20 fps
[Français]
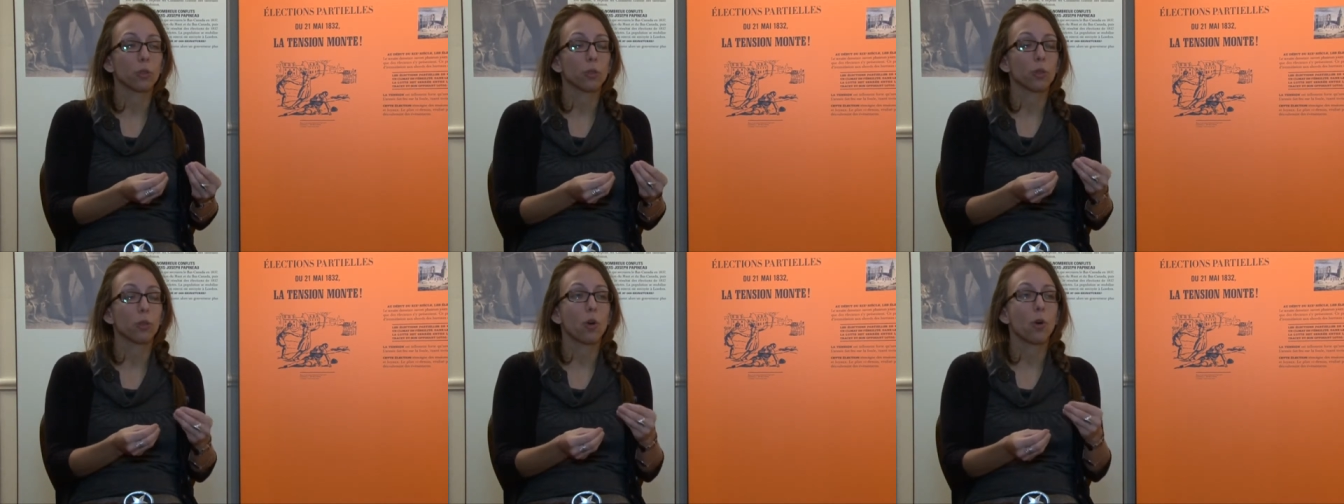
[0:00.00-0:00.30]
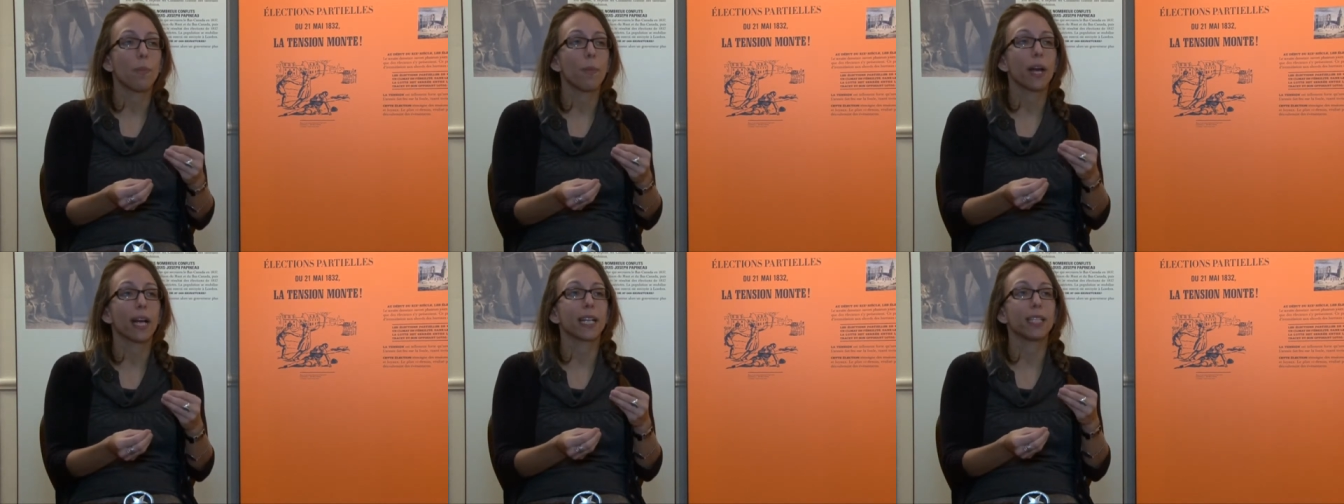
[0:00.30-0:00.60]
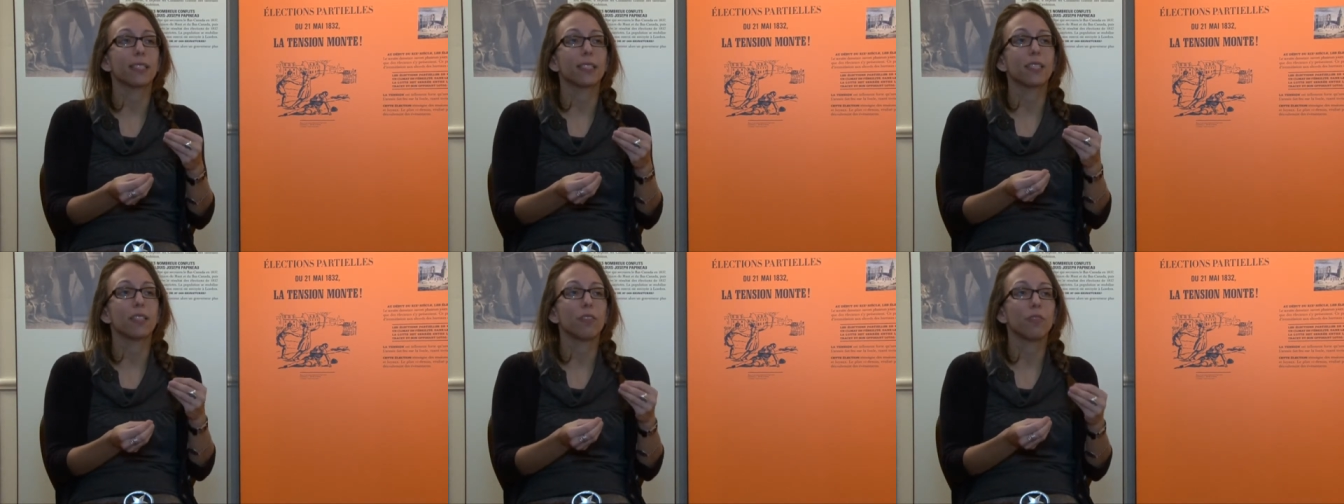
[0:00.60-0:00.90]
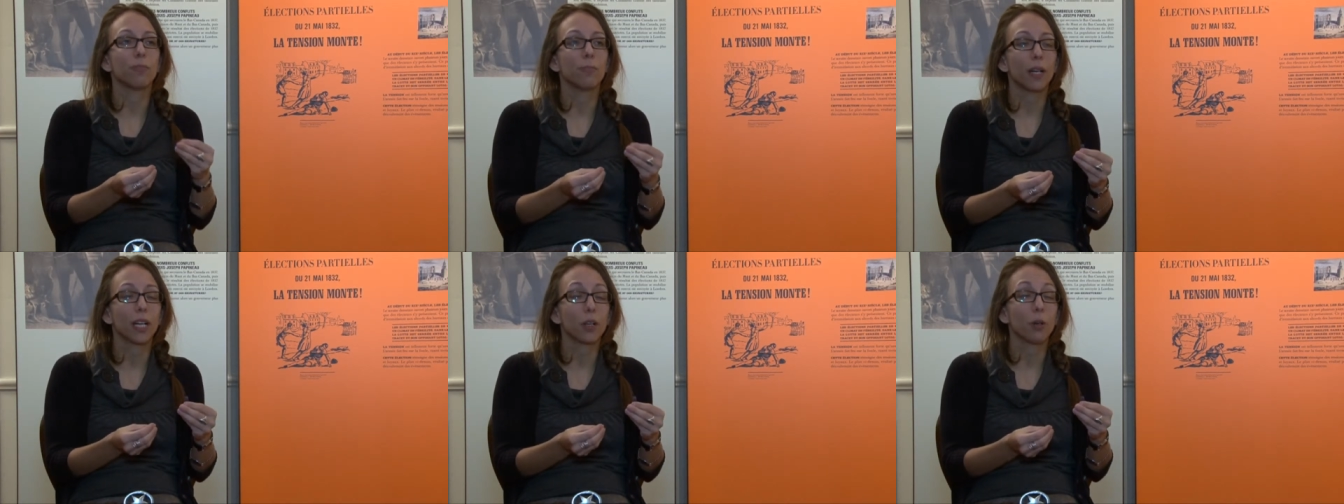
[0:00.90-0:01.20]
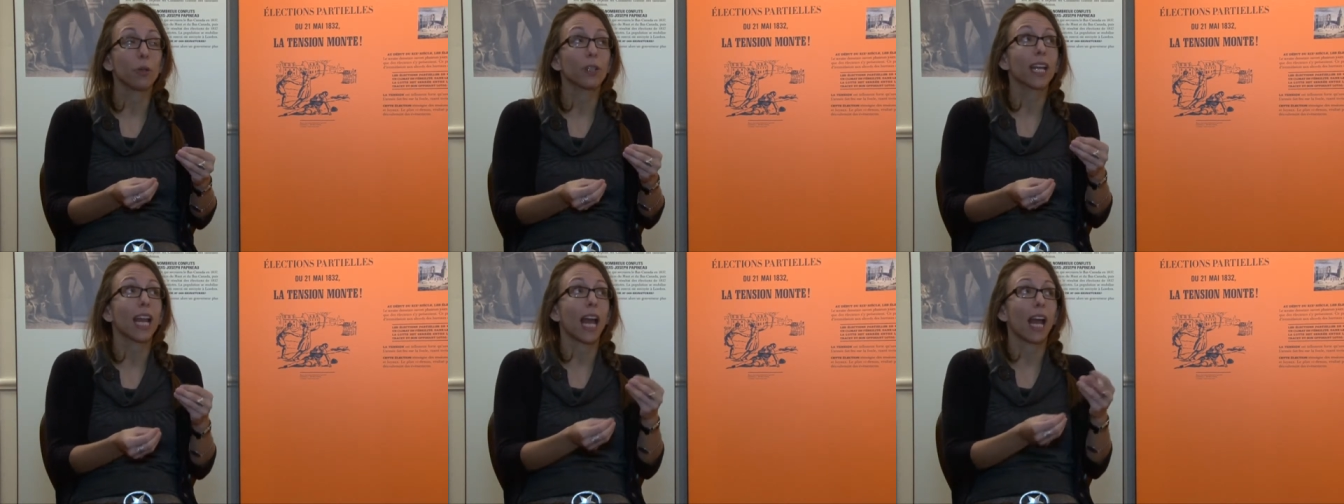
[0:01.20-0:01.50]
Donc comparativement,
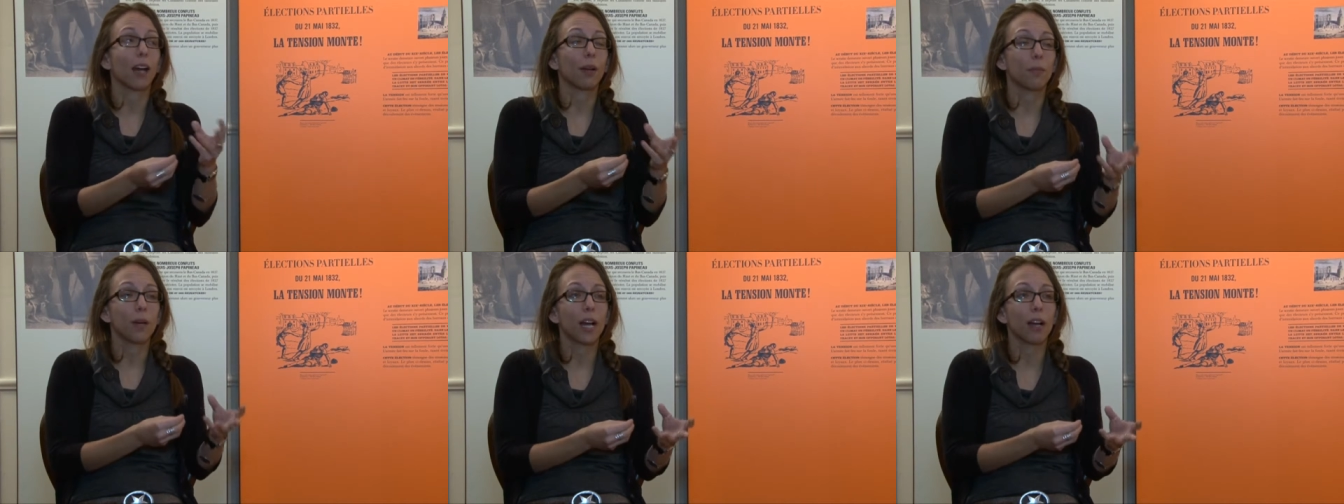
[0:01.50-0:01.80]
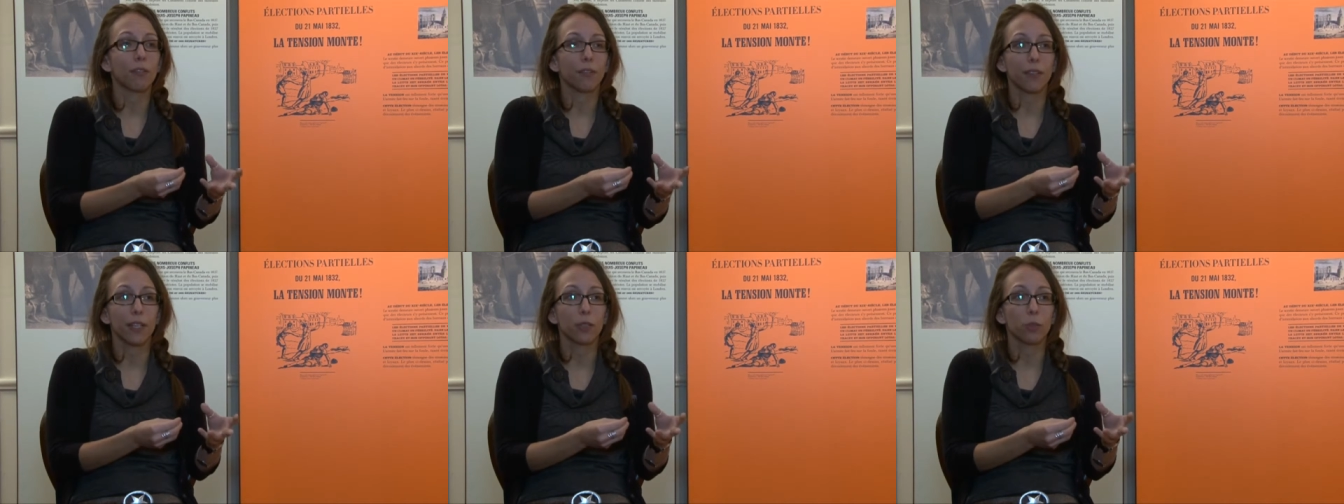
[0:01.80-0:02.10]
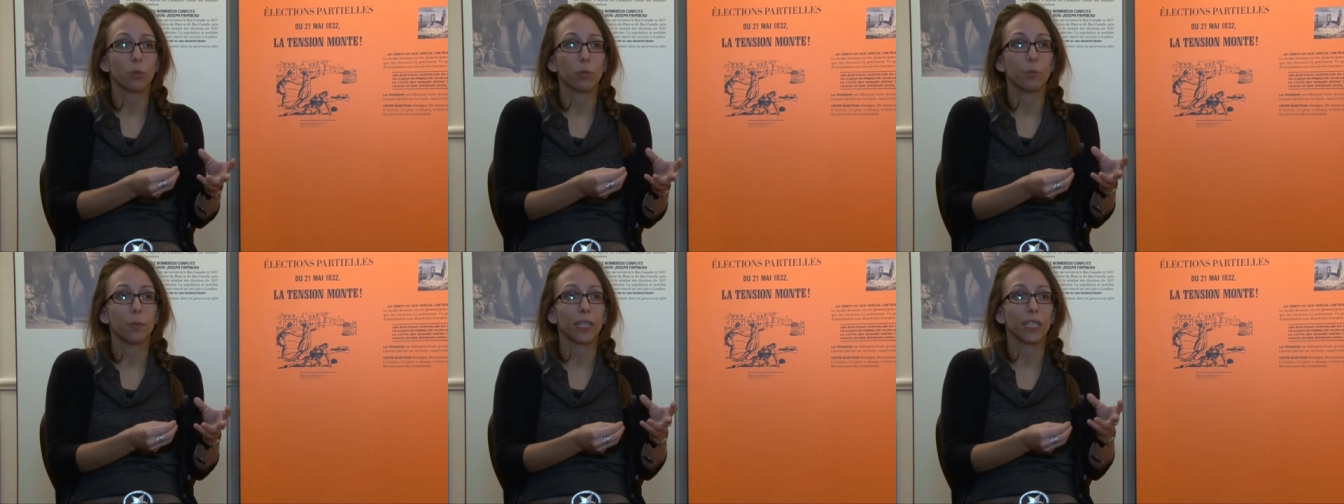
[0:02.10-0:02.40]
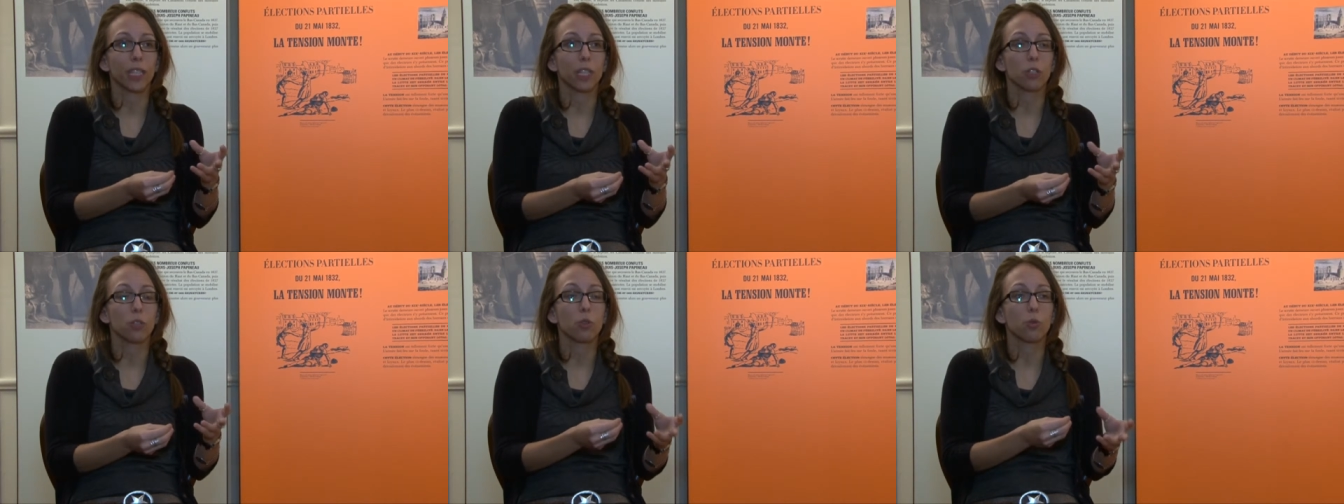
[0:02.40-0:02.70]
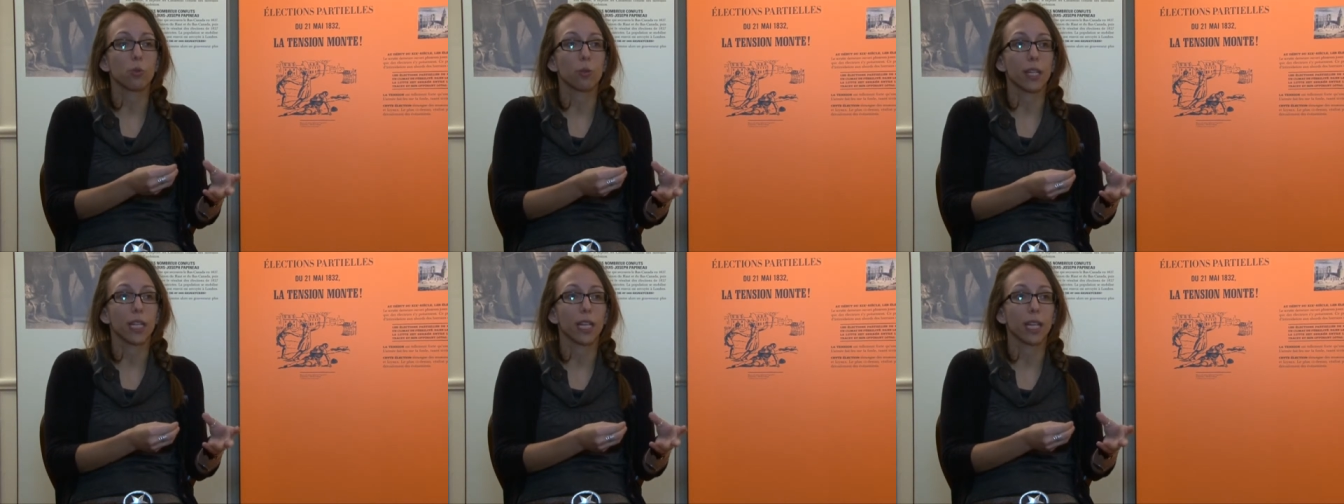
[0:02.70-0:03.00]
contrairement en fait aux patriotes
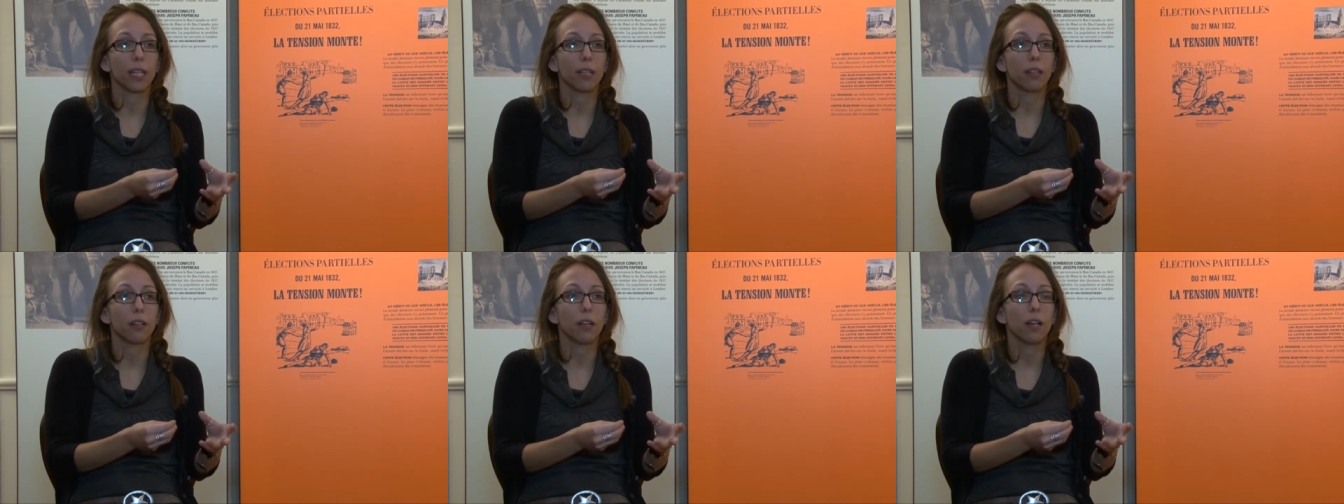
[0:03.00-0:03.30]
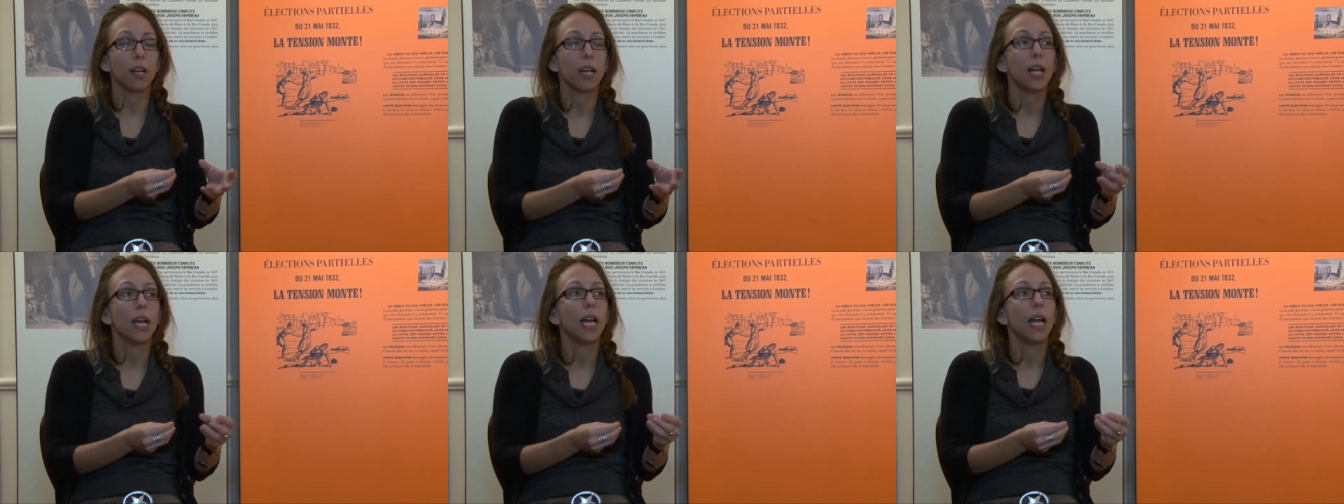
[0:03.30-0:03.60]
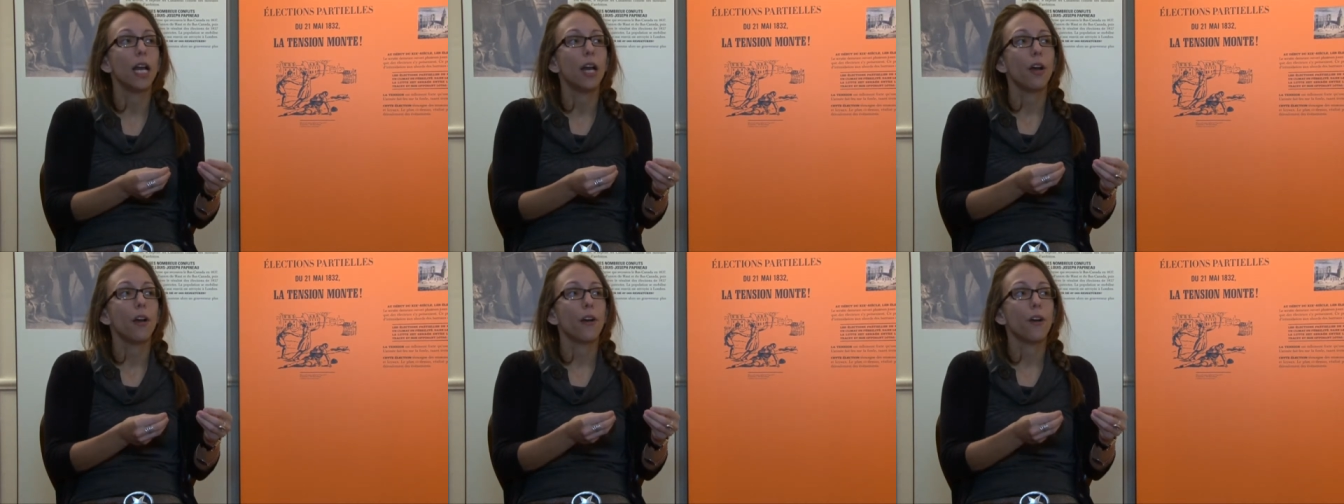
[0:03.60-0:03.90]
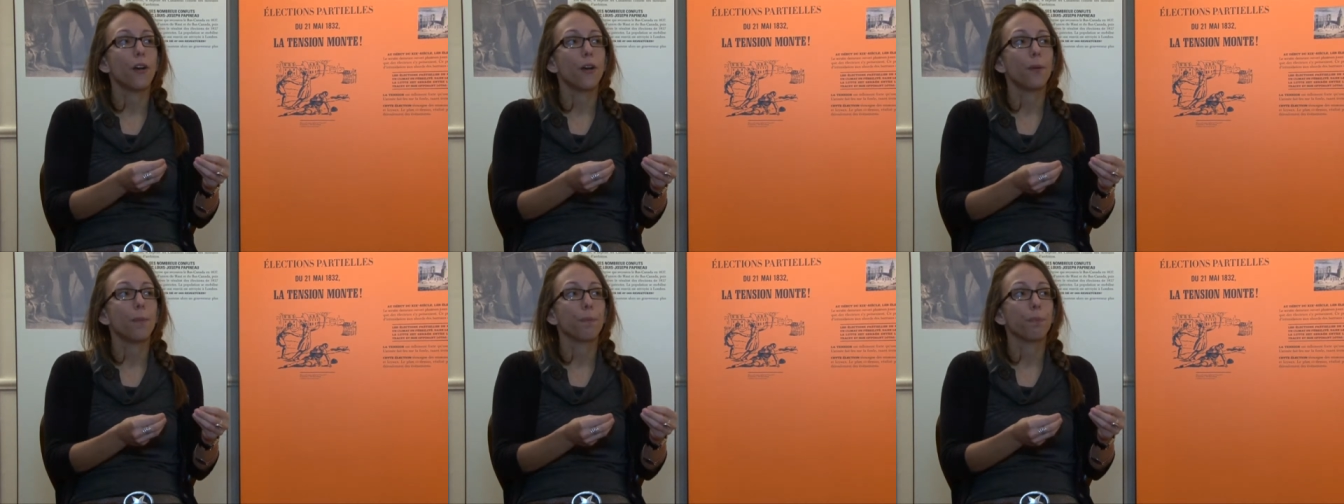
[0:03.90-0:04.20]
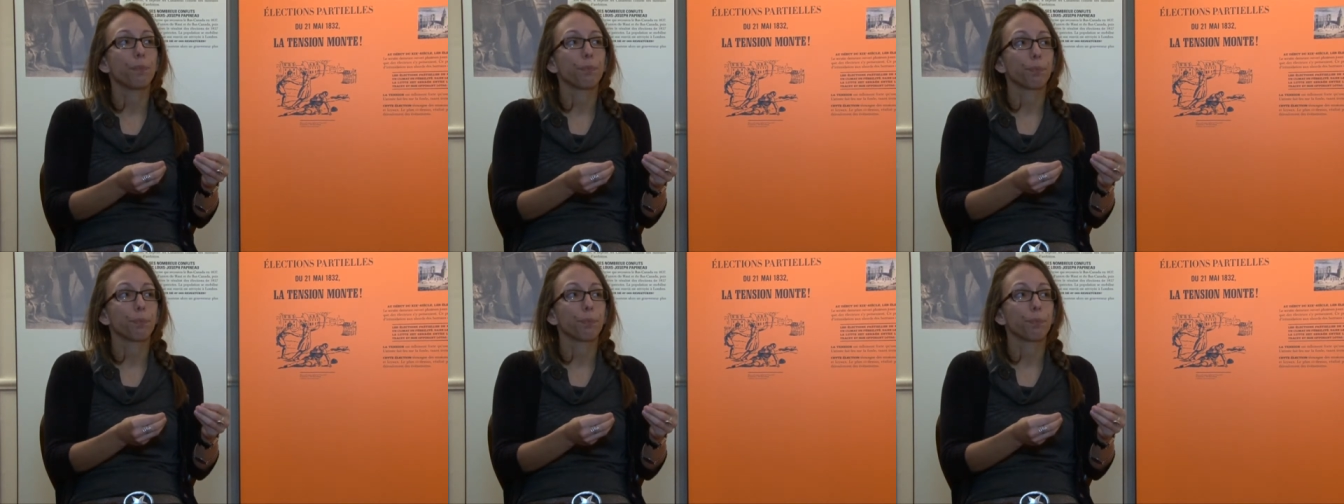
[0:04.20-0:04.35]
au Canada, euh,